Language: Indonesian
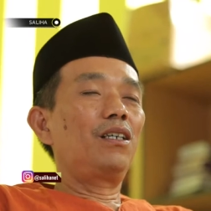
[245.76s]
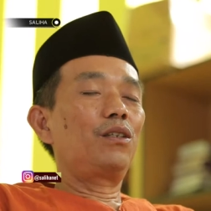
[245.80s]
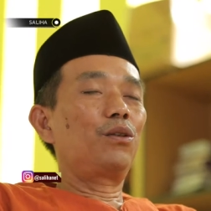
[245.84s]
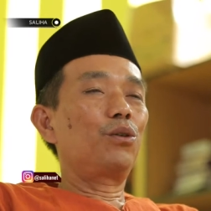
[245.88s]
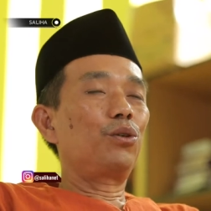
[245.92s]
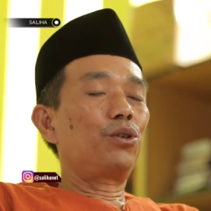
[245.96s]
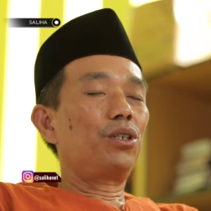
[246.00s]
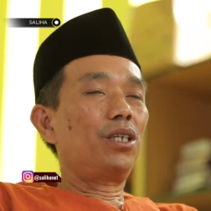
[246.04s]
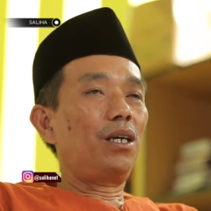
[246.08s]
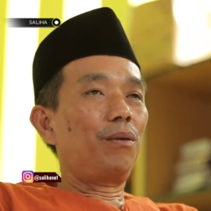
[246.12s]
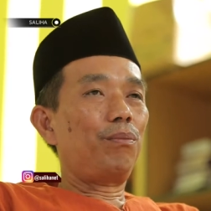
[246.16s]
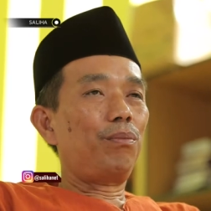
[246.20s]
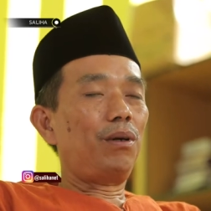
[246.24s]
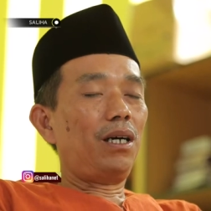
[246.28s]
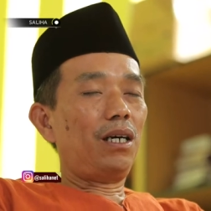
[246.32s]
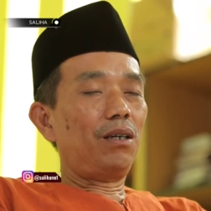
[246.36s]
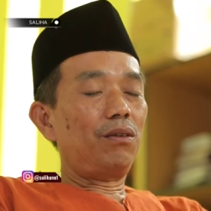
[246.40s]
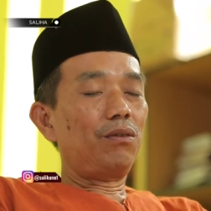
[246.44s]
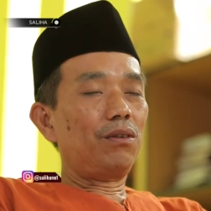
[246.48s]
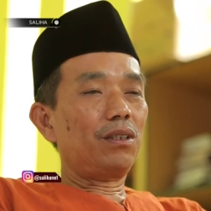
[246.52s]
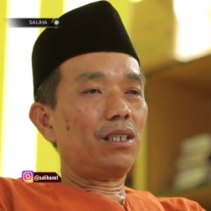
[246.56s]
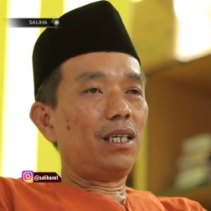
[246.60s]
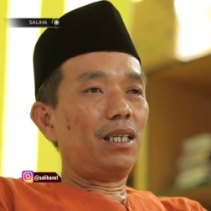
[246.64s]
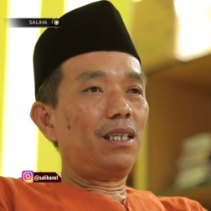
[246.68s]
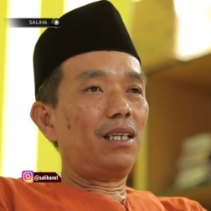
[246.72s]
itu saya
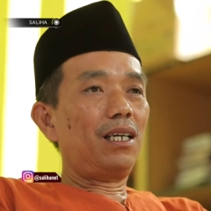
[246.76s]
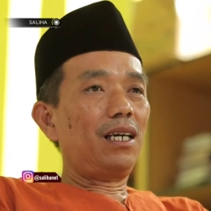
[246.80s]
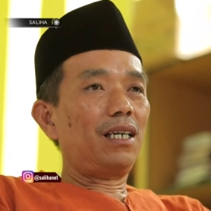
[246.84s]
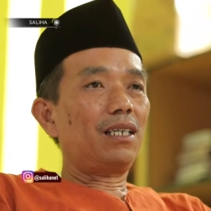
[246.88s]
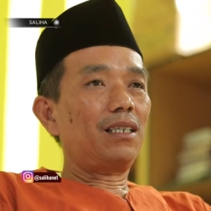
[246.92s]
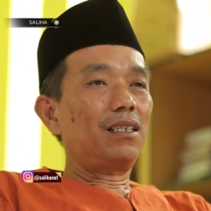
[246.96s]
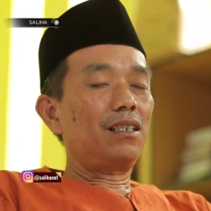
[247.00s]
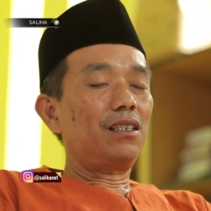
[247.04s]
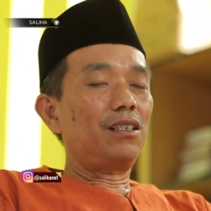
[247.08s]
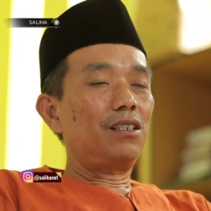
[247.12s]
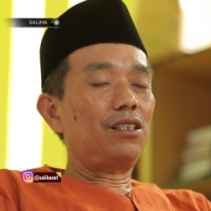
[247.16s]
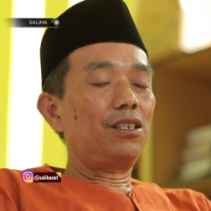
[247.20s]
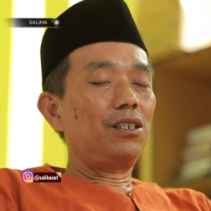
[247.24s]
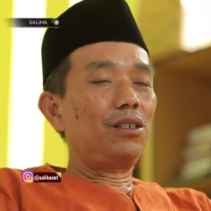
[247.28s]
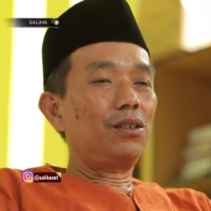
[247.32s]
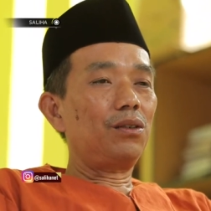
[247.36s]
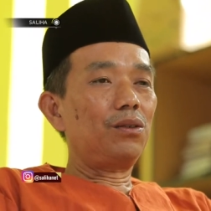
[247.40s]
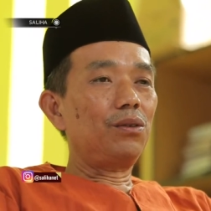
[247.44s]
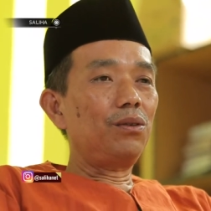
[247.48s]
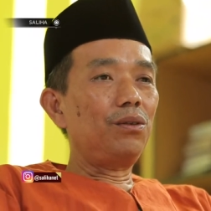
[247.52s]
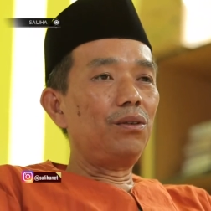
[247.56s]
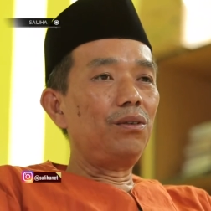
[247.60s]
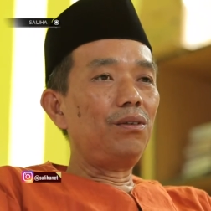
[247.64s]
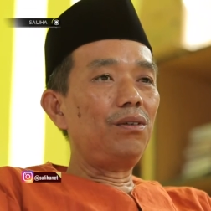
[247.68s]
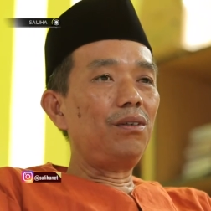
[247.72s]
bangunkan lagi di
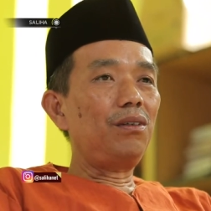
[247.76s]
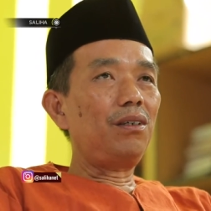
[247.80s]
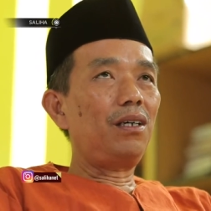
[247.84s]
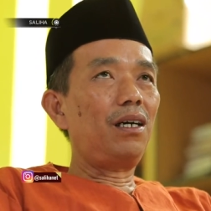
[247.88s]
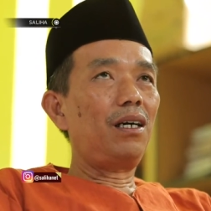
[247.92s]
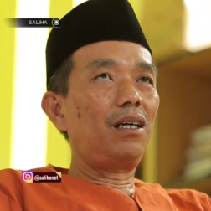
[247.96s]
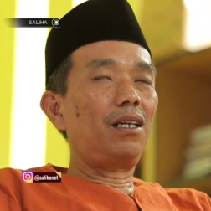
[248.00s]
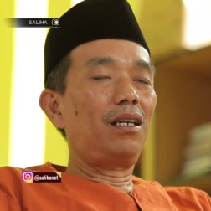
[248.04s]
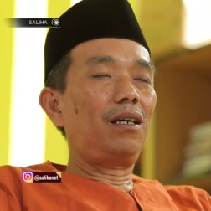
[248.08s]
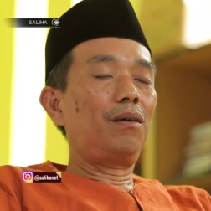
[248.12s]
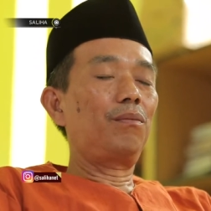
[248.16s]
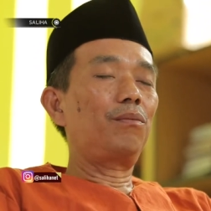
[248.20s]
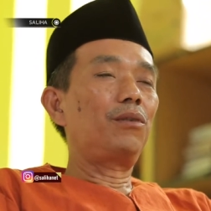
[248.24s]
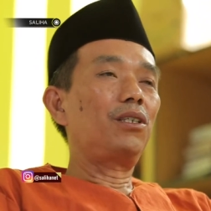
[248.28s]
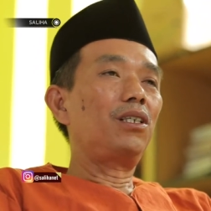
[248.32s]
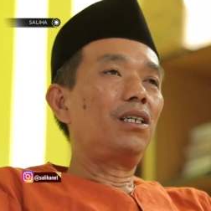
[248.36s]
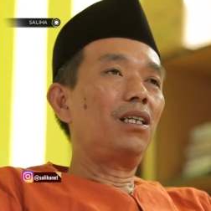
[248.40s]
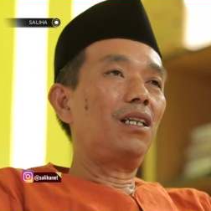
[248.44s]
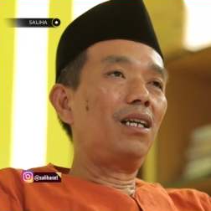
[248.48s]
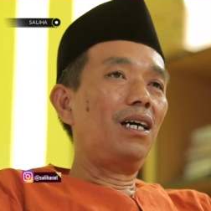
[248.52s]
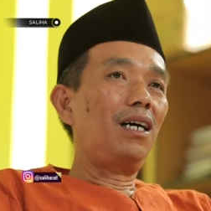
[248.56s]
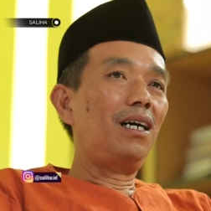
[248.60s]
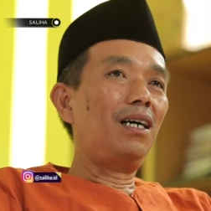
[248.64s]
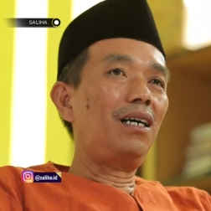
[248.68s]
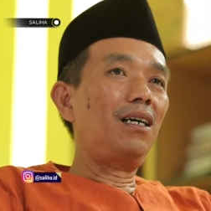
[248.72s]
situ
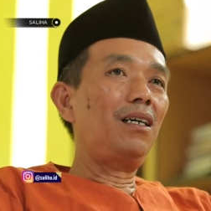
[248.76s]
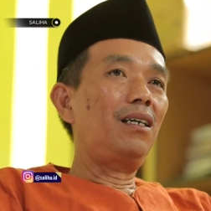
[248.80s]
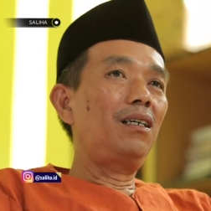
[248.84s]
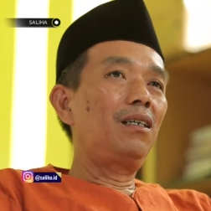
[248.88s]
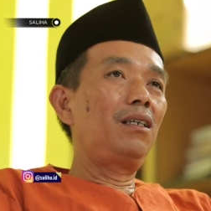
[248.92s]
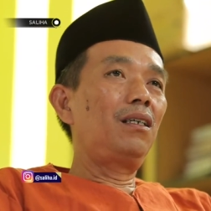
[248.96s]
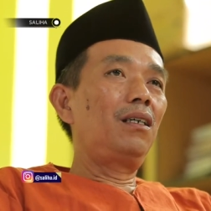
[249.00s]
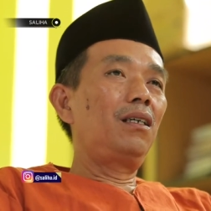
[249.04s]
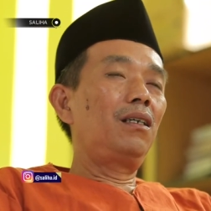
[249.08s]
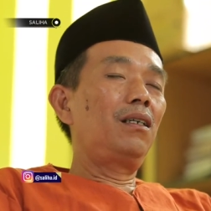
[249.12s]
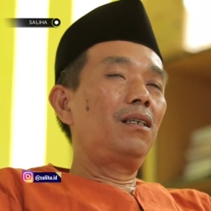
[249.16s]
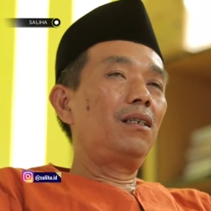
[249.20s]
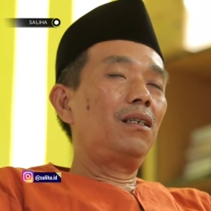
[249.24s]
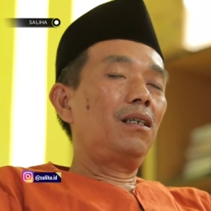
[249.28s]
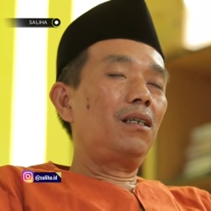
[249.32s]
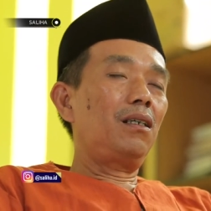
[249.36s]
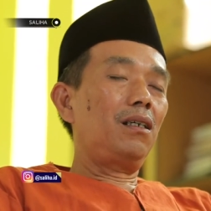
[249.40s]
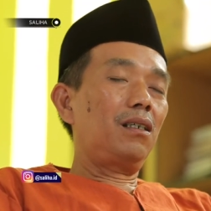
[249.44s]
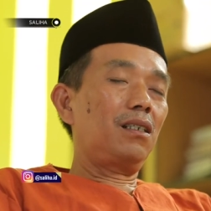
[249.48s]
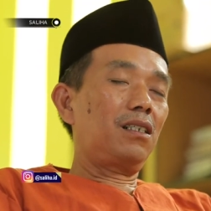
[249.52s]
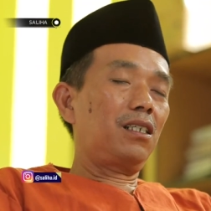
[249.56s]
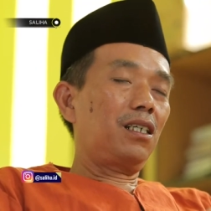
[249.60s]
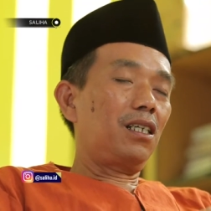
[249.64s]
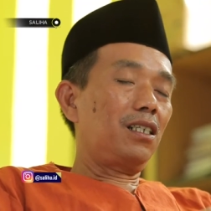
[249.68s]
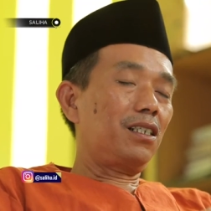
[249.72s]
alhamdulillah
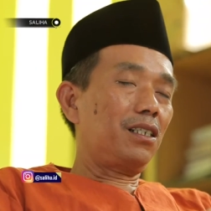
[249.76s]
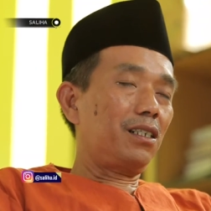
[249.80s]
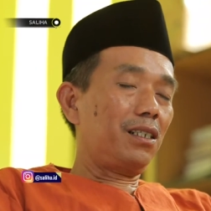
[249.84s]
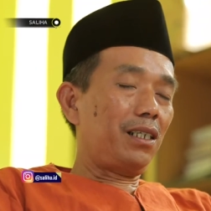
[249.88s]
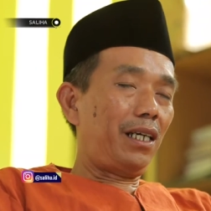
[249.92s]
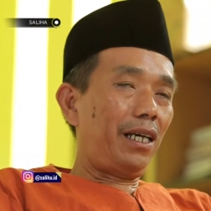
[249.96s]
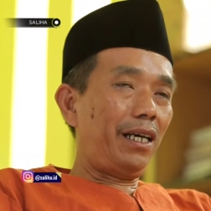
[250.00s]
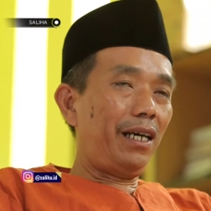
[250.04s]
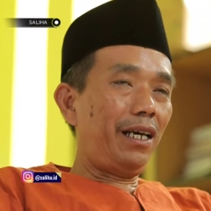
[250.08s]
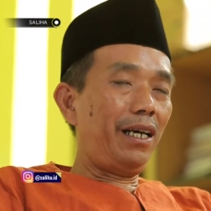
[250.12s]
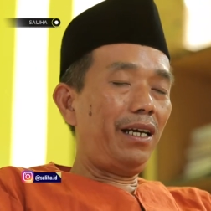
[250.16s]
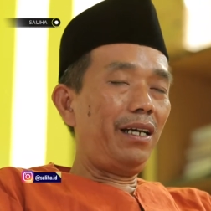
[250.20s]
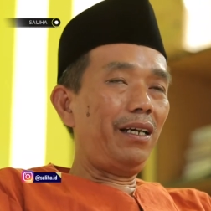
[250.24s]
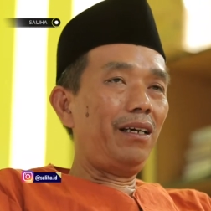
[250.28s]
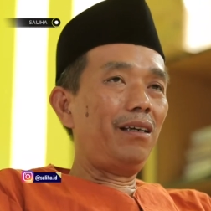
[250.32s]
eh, selesai